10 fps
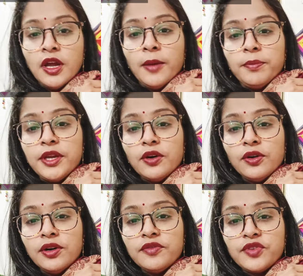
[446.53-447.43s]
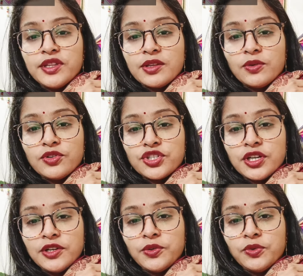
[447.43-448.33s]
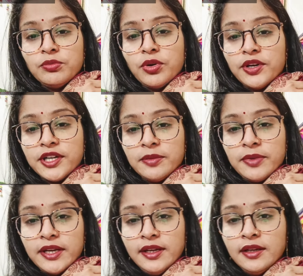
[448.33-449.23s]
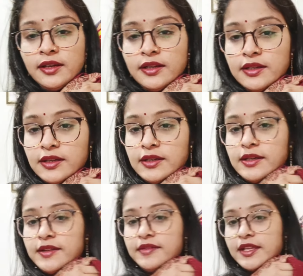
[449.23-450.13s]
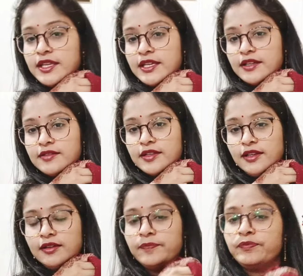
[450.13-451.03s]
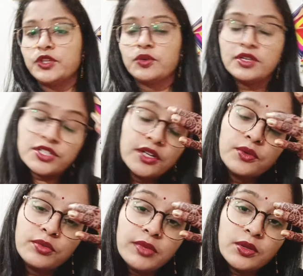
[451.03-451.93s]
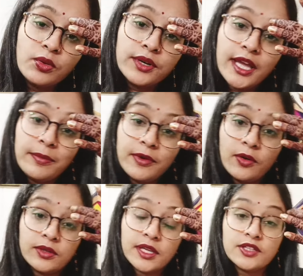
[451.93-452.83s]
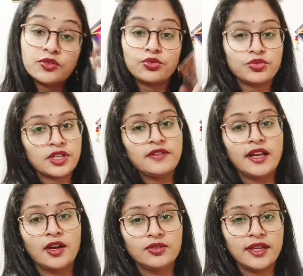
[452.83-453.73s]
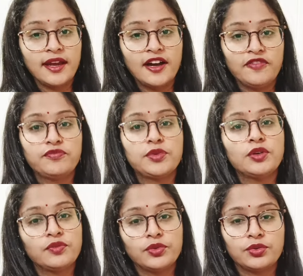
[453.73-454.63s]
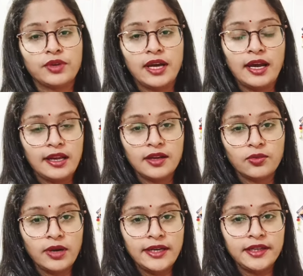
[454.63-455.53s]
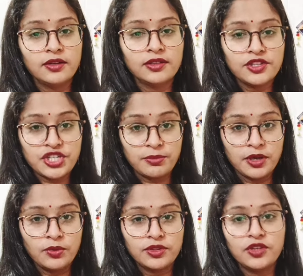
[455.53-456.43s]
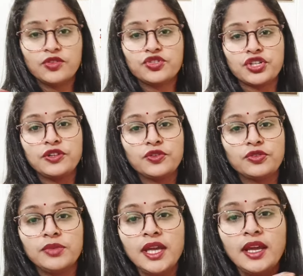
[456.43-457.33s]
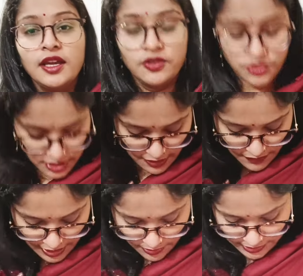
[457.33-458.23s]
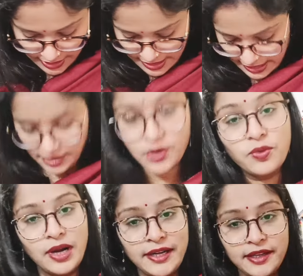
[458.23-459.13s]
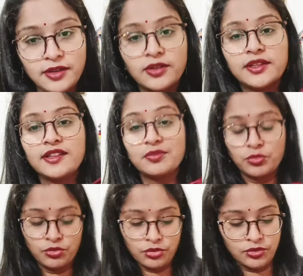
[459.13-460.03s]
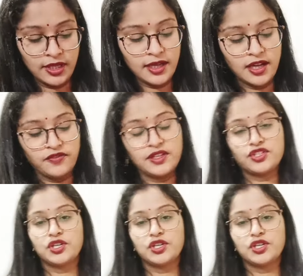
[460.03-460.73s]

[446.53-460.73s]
प्योर विस्को शंटून बॉटम है इस तरीके से क्योंकि शंटून में दो टाइप का होता है जो दूसरे वाला होता है हाफ प्योर वो थोड़ा अलग क्वालिटी का होता है चमक होती है और शंटून में जो ये वाला होता है ये अलग क्वालिटी का होता है स्मूथ होता है काफी अच्छा